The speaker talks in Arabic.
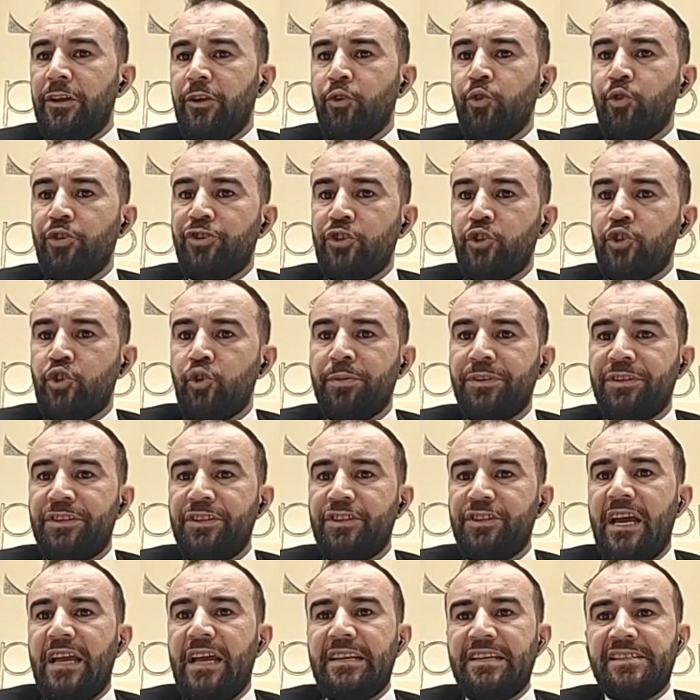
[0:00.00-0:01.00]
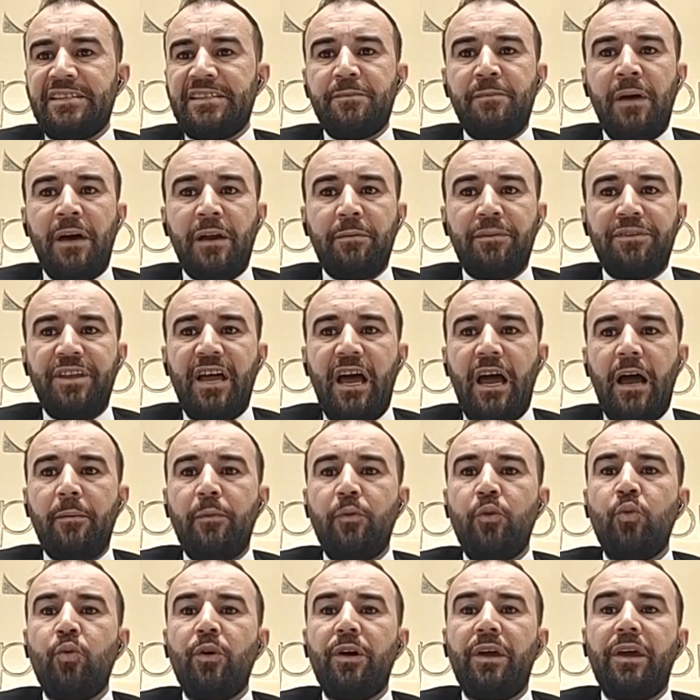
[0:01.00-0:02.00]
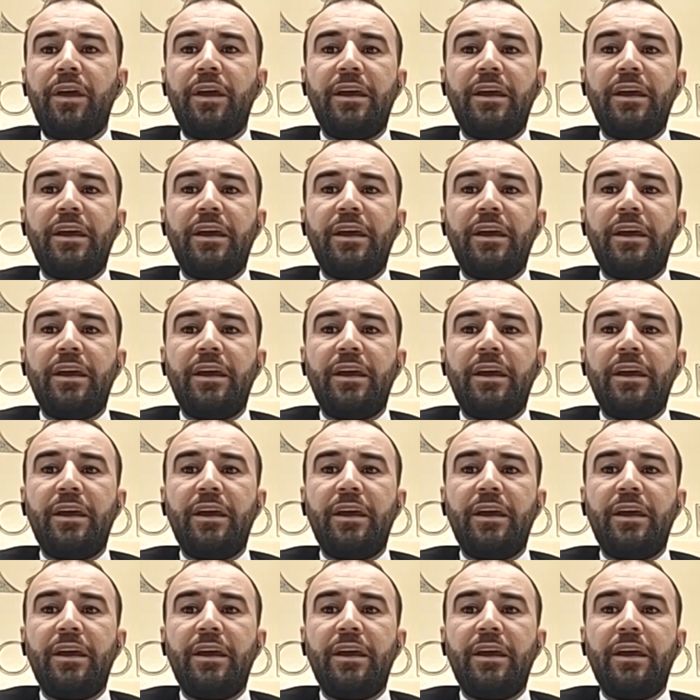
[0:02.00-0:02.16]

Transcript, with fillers: انه يتجهوا باتجاه الاستثمار بالذهب هو